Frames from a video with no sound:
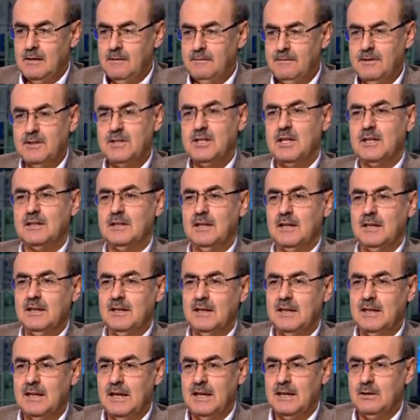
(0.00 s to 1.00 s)
فجاه
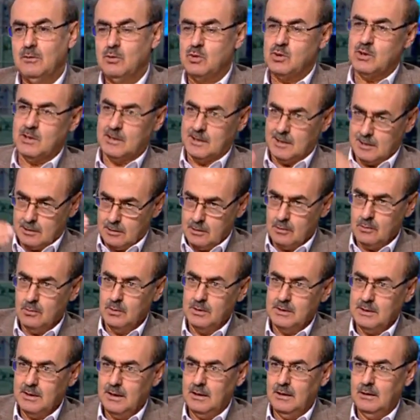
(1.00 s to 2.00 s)
يعني وصلت
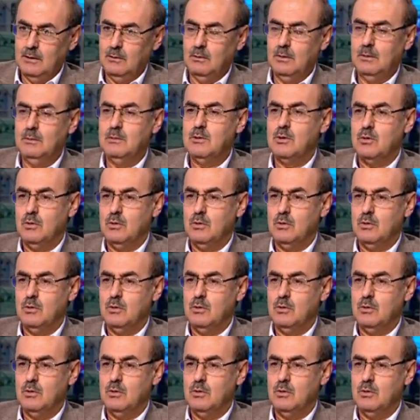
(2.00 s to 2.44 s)
لذروتها ومن